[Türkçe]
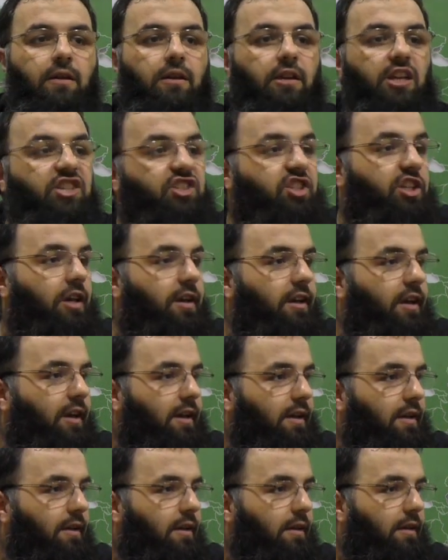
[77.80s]

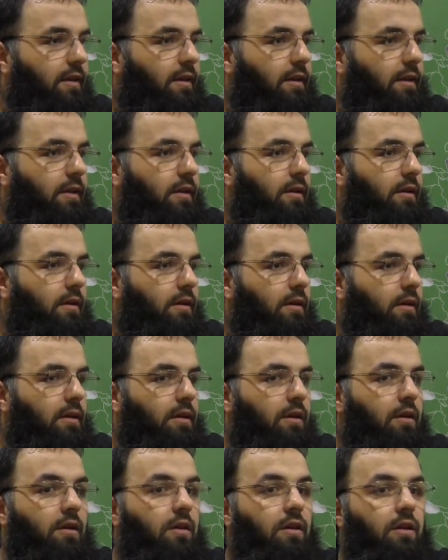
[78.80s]
içkiyi,
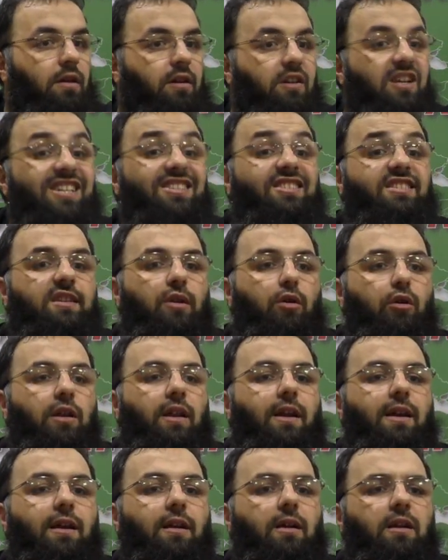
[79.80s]
reis
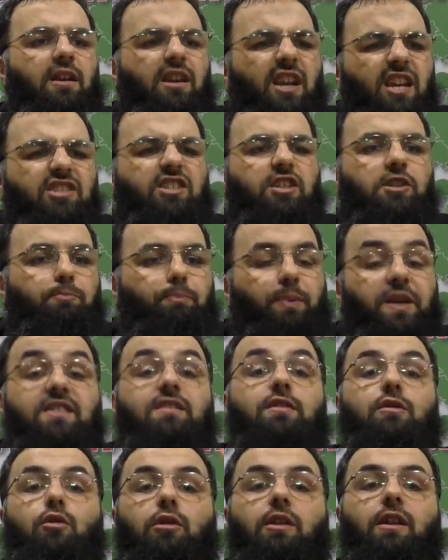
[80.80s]
olarak, necis
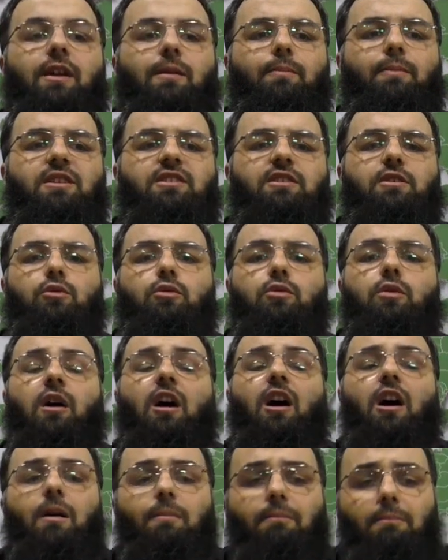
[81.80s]
pislik olarak bahsediyor.
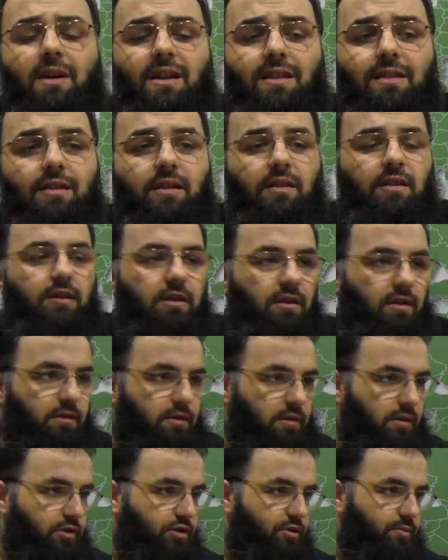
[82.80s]
Aman dedik
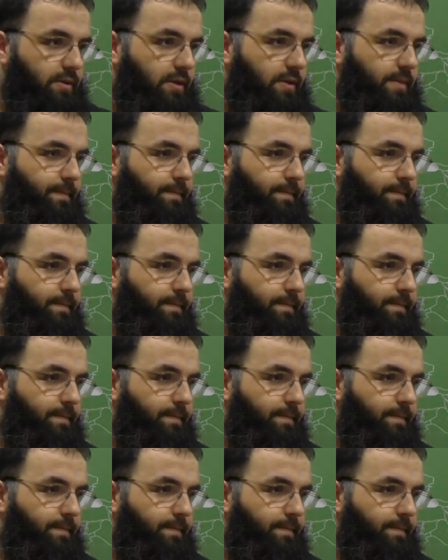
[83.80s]
yaklaşma.